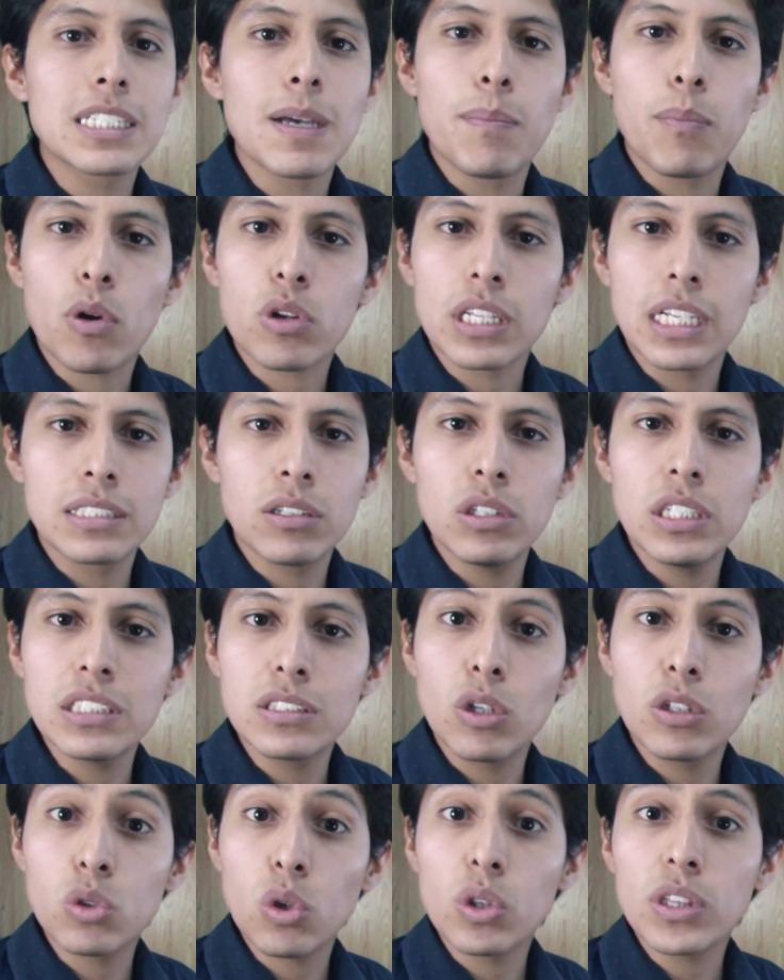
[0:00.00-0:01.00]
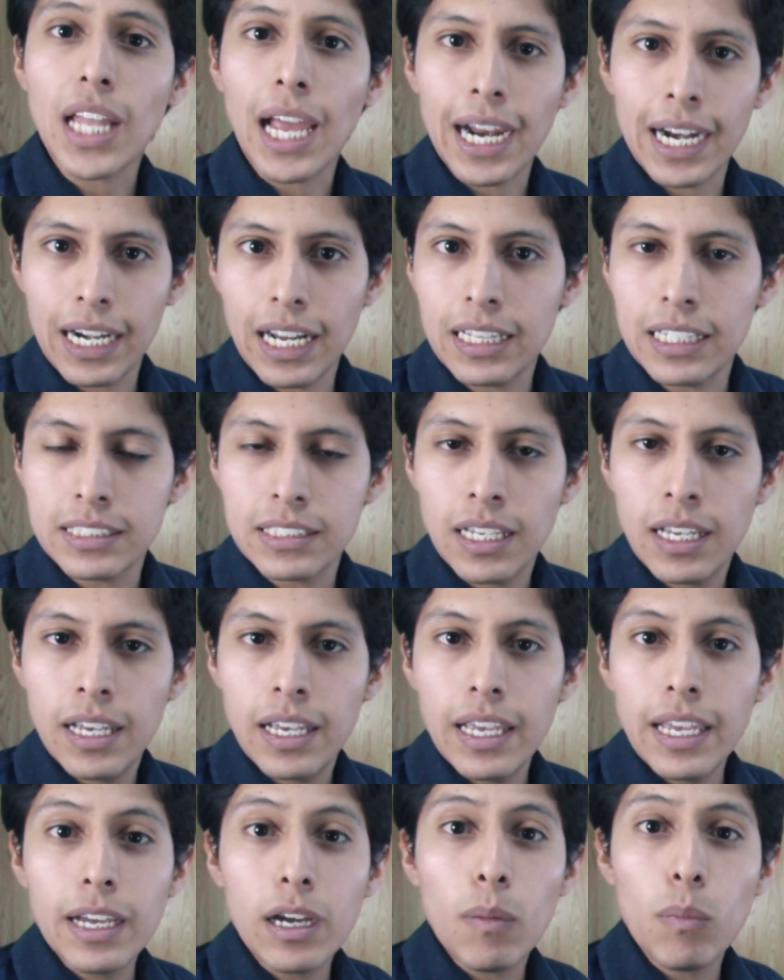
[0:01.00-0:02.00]
las aportaciones no son tan grandes
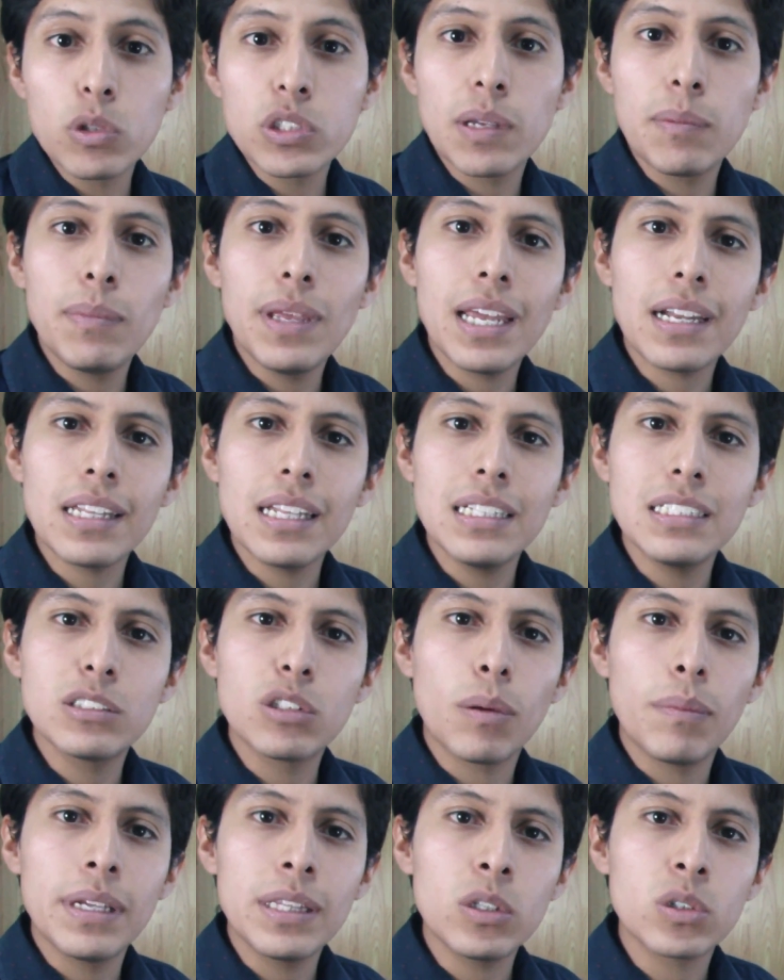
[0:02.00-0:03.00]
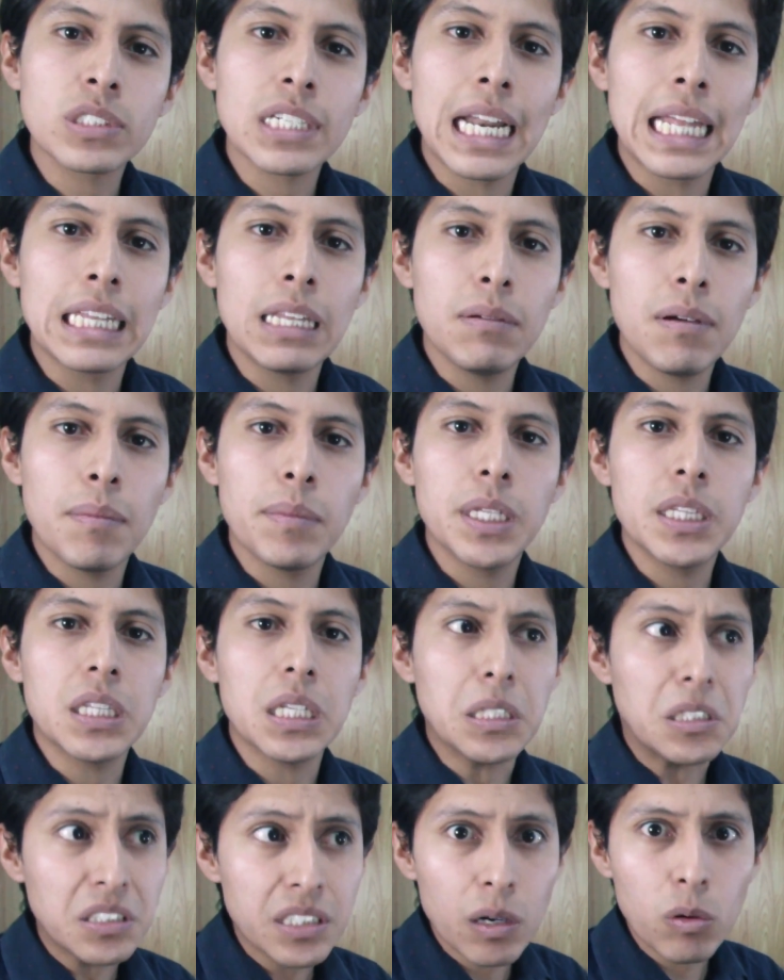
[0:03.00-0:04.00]
y como se invierten en instrumentos
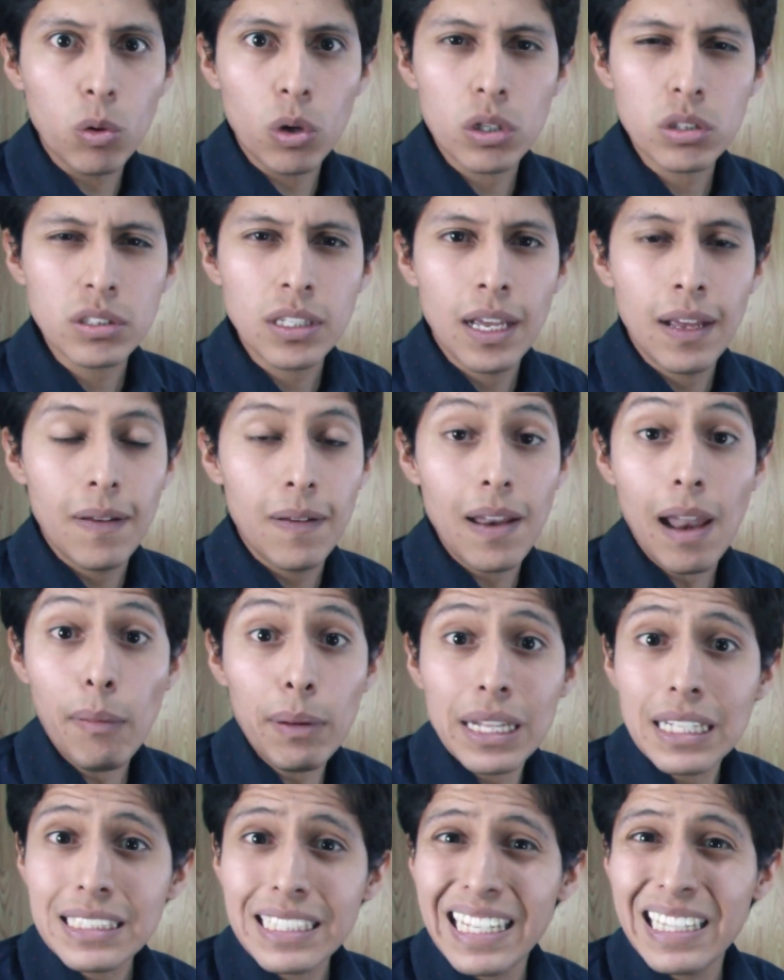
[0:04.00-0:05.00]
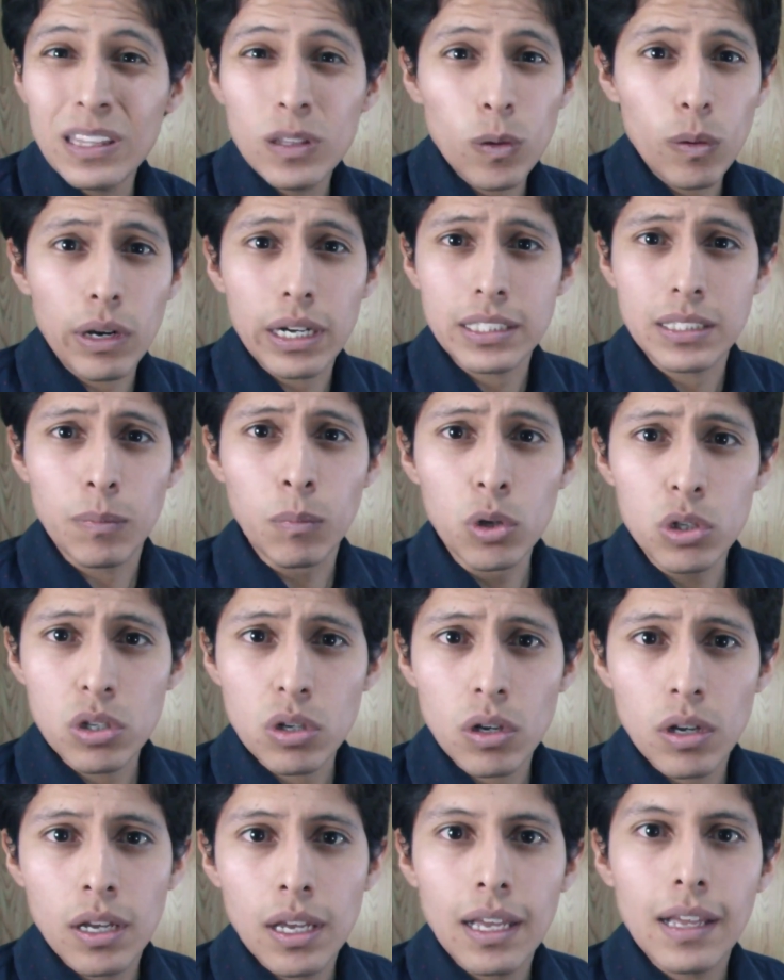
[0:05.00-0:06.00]
relativamente seguros, la verdad es que no crece mucho.